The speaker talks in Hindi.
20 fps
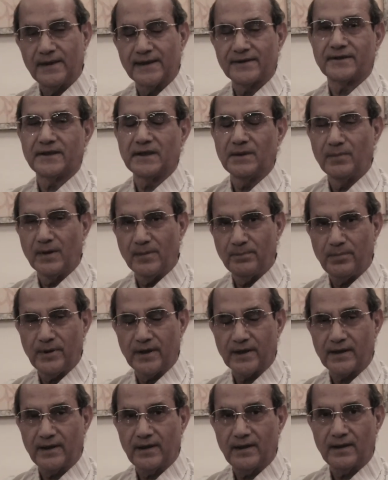दस्ती बम
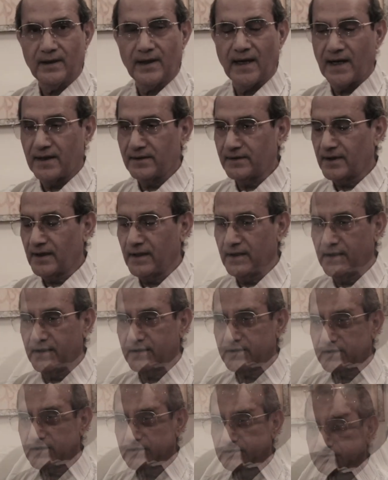फेंके हैंड
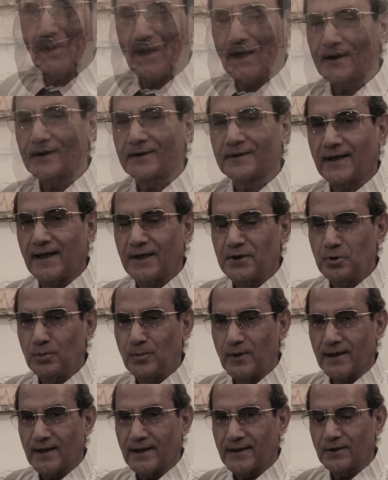ग्रेनेड पाकिस्तान जो
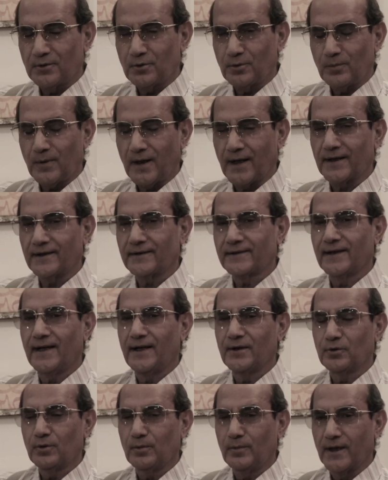बना था तो
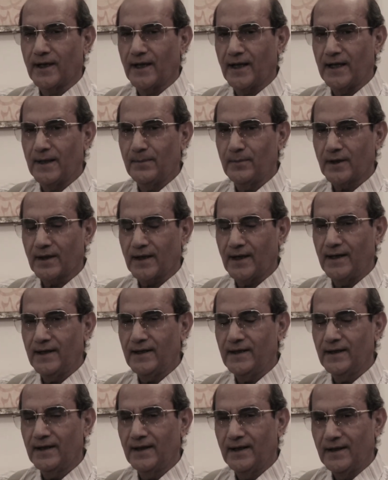पाकिस्तान को बनाने में
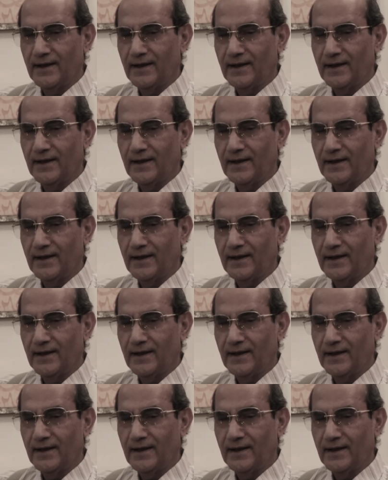खाली